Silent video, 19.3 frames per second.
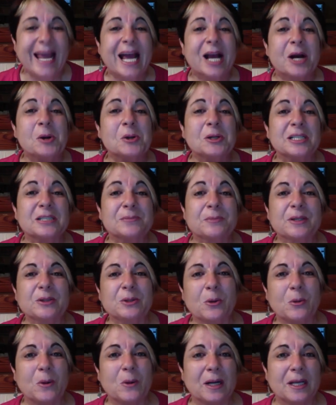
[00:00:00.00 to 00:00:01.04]
con
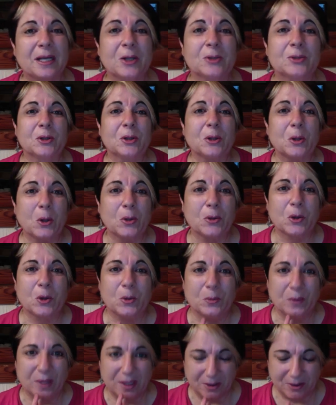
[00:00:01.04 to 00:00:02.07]
respecto a cualquier negocio
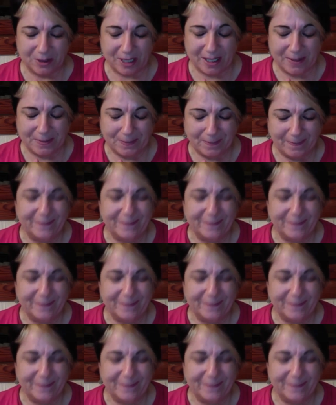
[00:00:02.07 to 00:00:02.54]
convencional.